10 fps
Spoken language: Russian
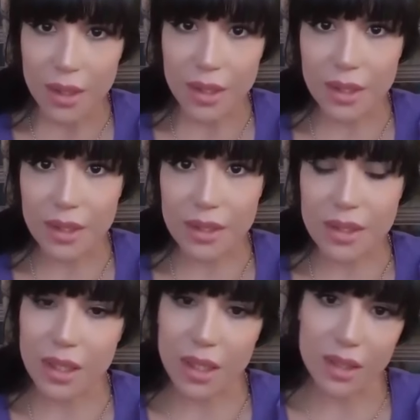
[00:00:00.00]
и
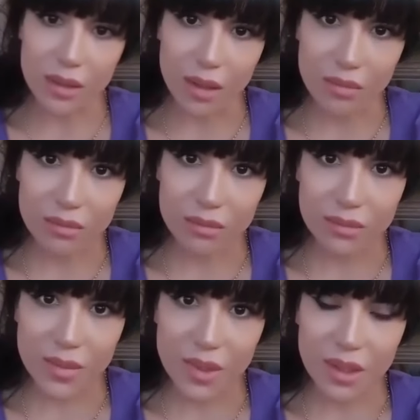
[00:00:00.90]
сохранила,
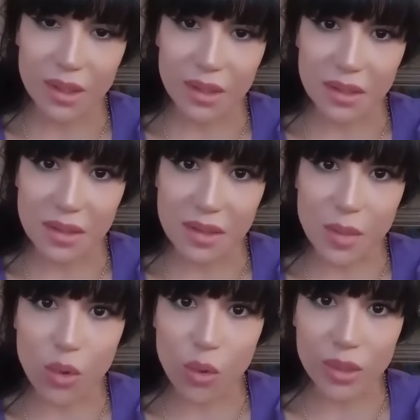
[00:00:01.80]
и
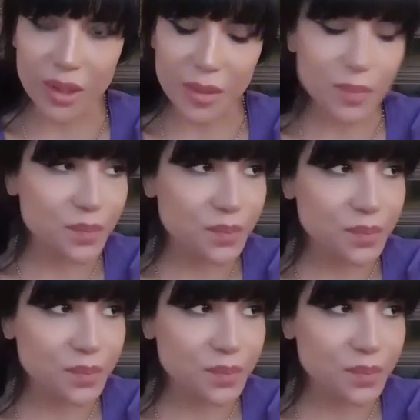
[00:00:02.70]
запомнила.